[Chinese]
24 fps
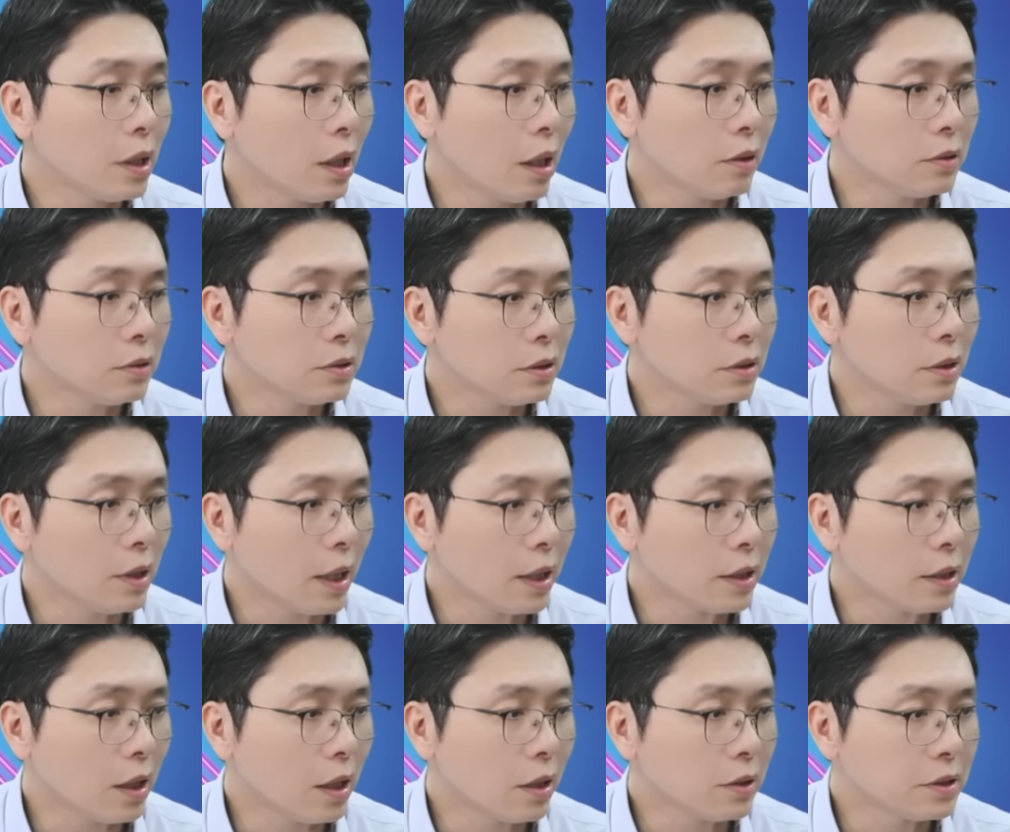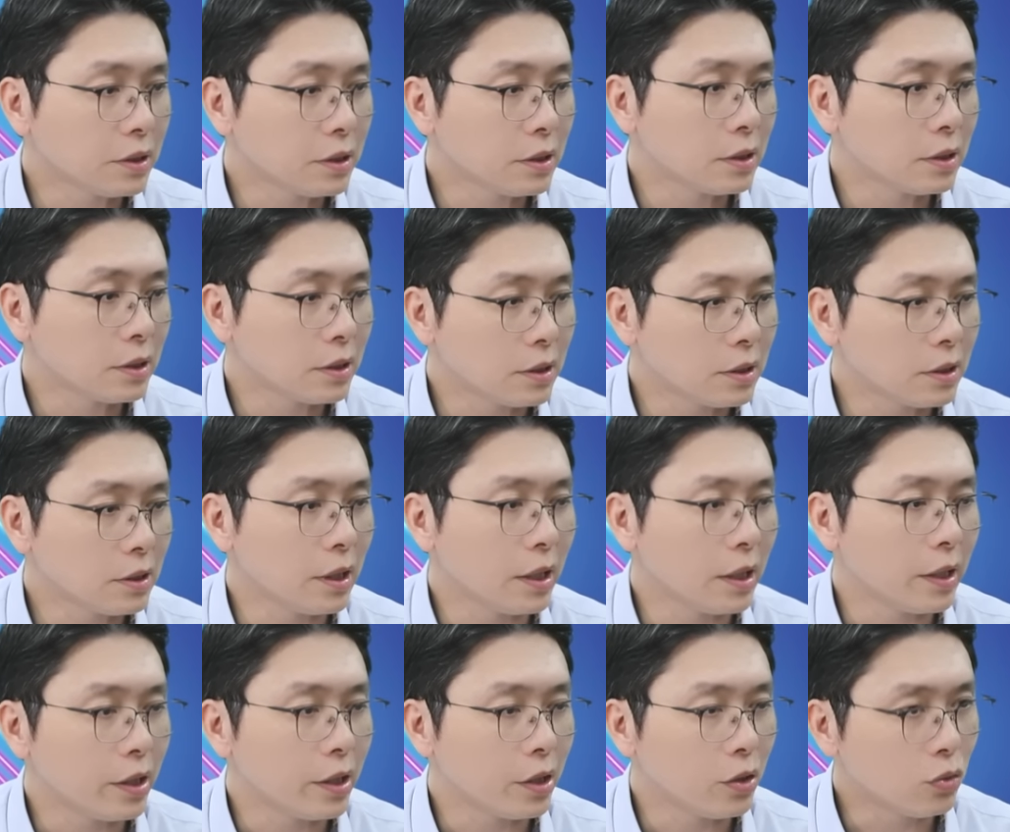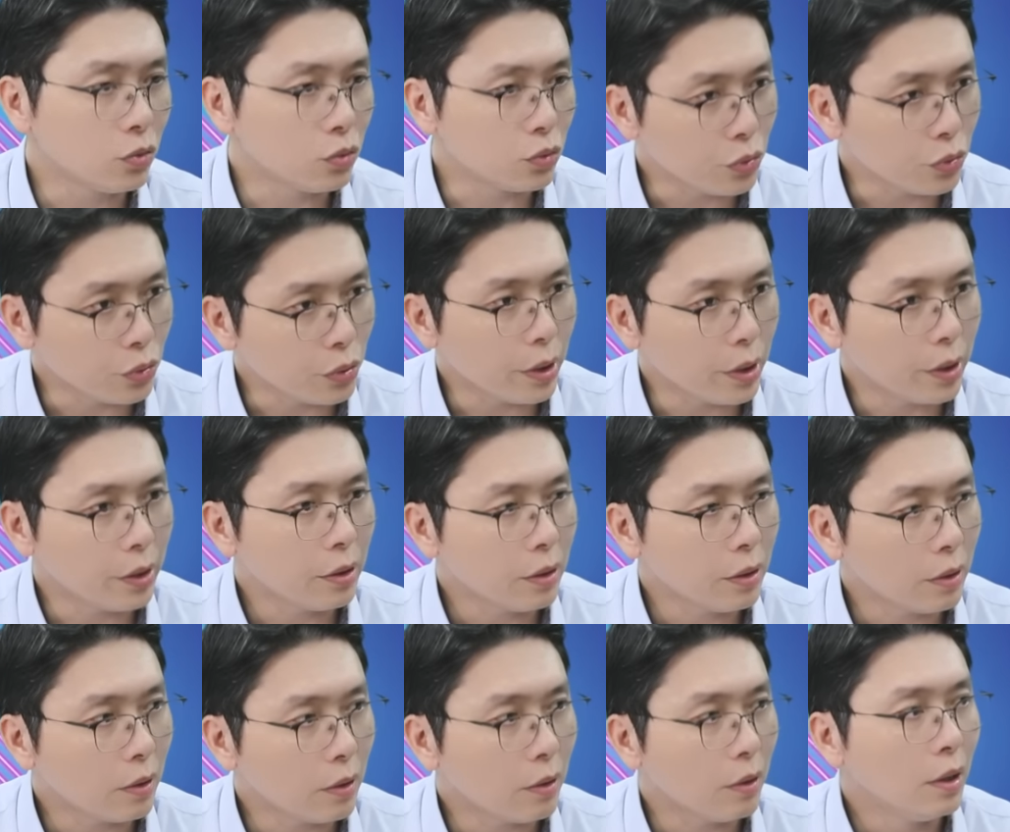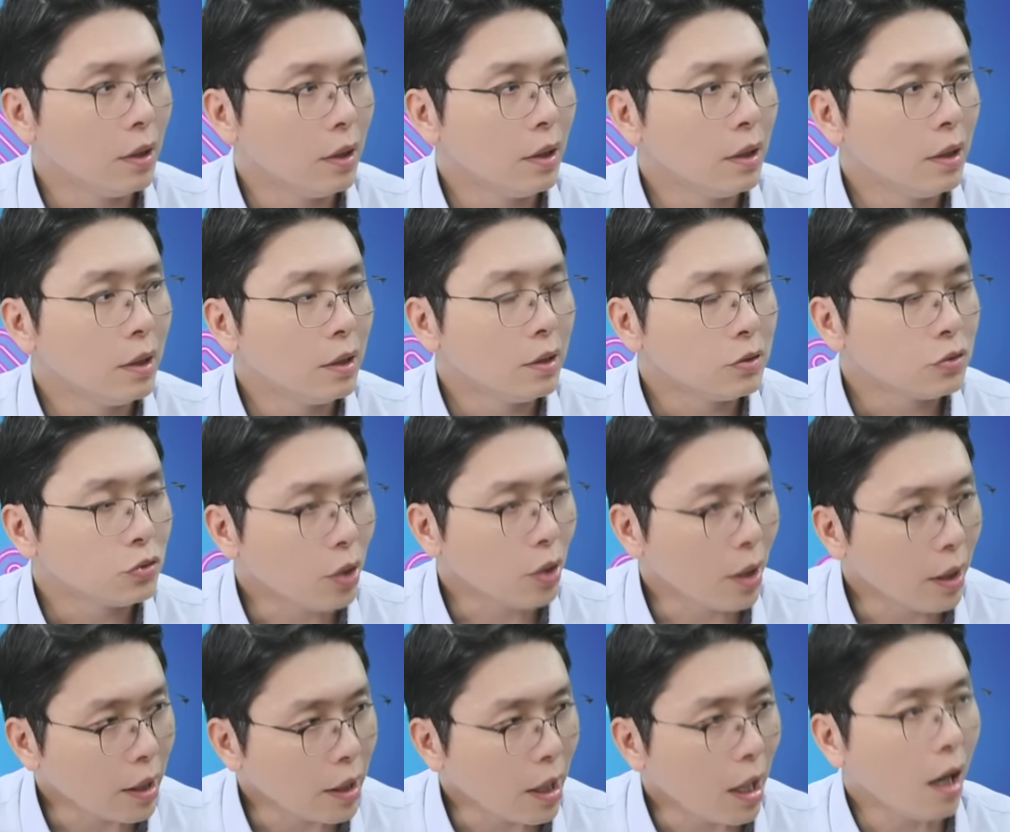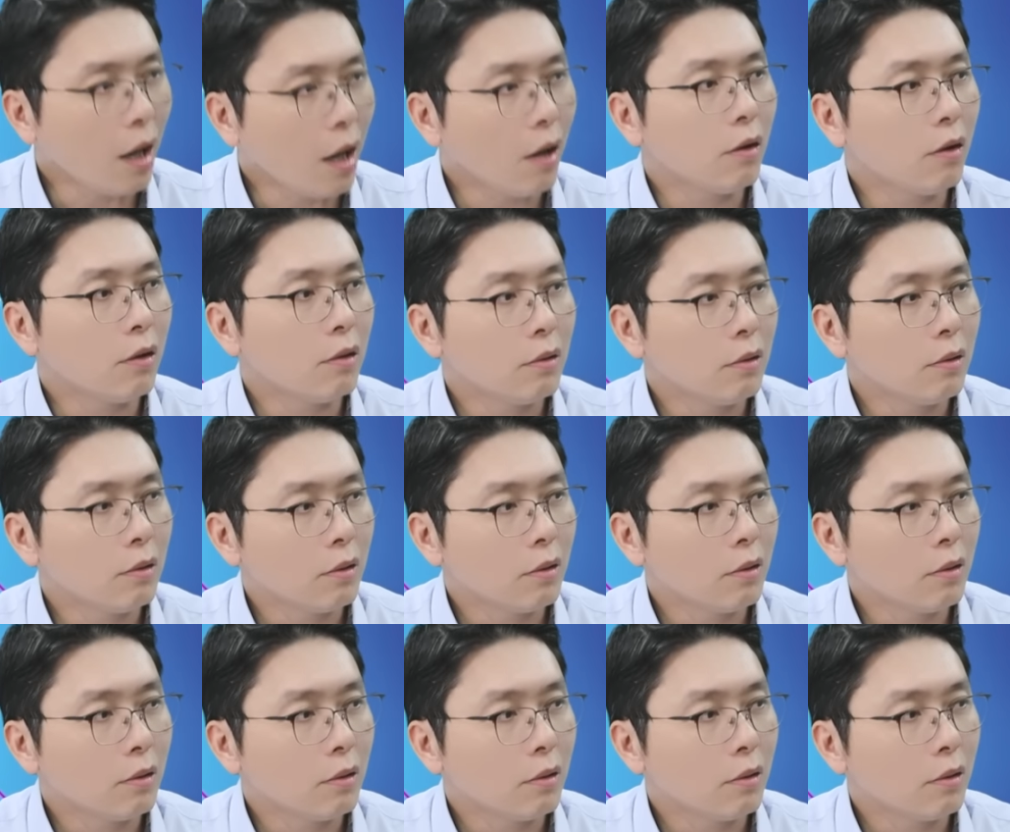是来到四十四点零五元，是创高。